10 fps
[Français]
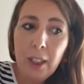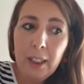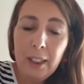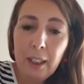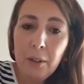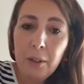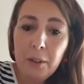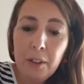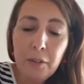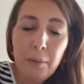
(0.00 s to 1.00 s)

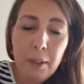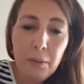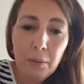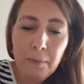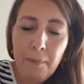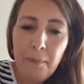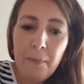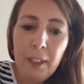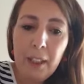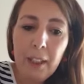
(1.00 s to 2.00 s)
quelques informations
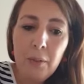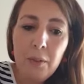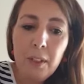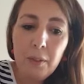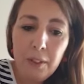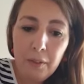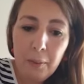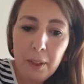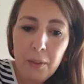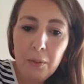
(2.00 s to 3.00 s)
et une séance
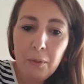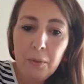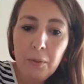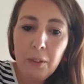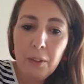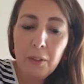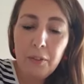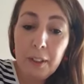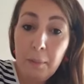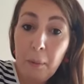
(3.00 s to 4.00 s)
d'information euh,
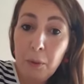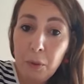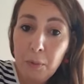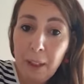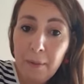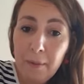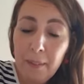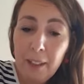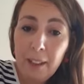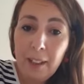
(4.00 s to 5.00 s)
faite par Monsieur Hublet.
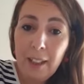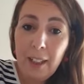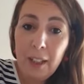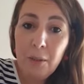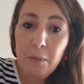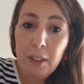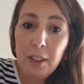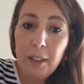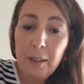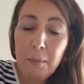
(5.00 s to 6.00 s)
Et là, je me suis
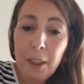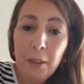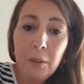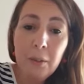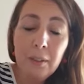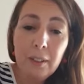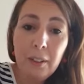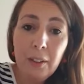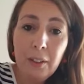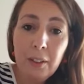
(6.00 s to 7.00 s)
dit, bingo,
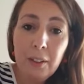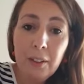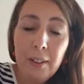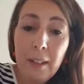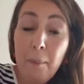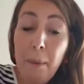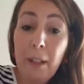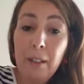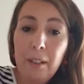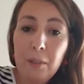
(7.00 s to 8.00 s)
euh, ça me
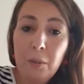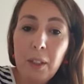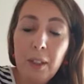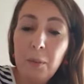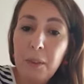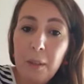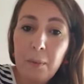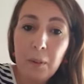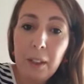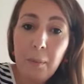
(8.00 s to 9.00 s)
parle. Tous les
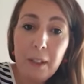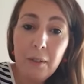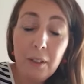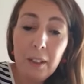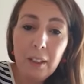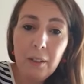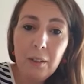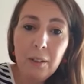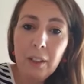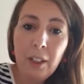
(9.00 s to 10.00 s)
concepts qu'il présentait
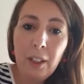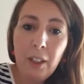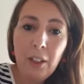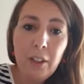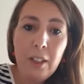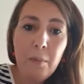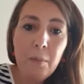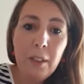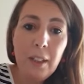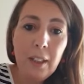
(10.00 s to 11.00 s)
euh,
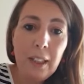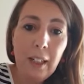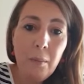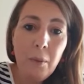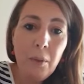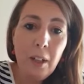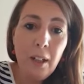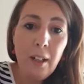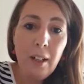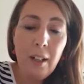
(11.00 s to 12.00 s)
correspondaient clairement
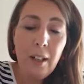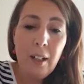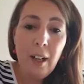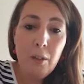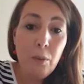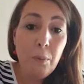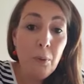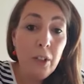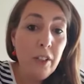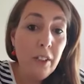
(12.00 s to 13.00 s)
à, à ce
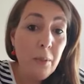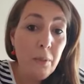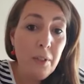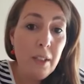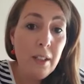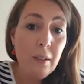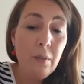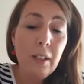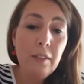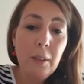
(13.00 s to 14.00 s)
pourquoi j'avais commencé les
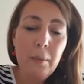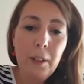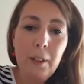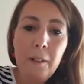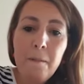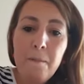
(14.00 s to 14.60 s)
études d'infirmière.